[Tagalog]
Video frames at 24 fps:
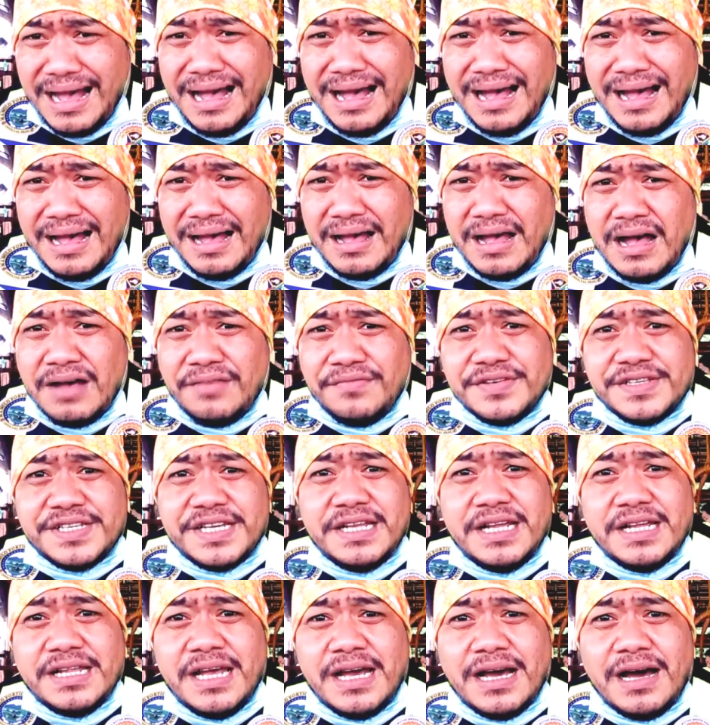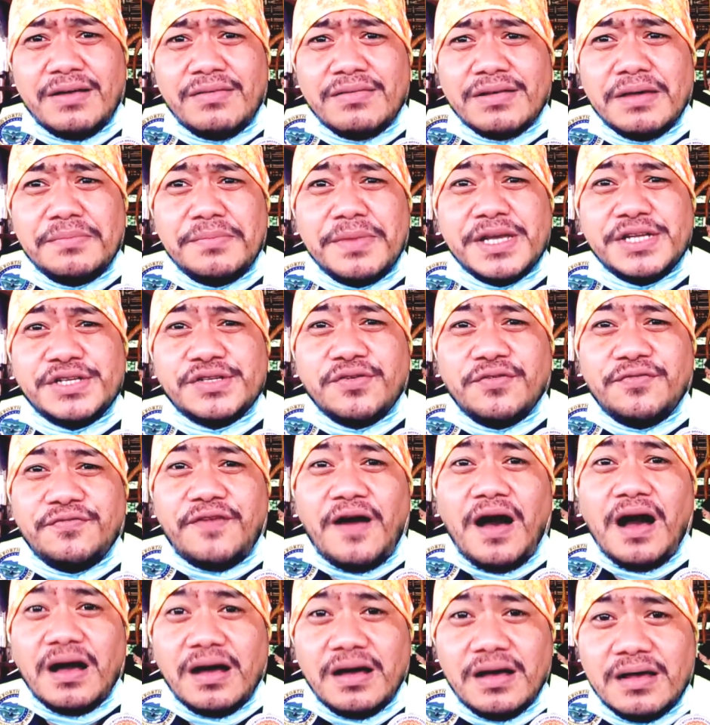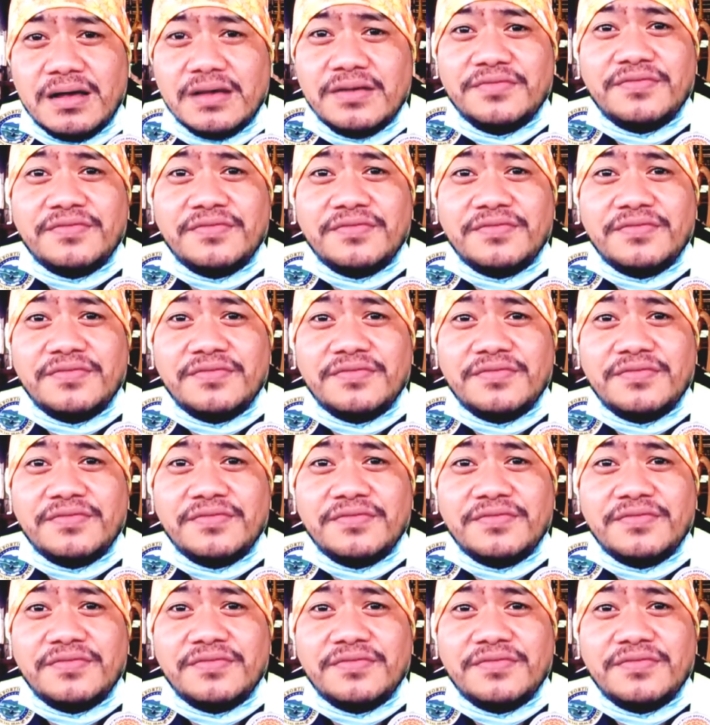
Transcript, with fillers: uh, ang vicinity karon kay medyo fog,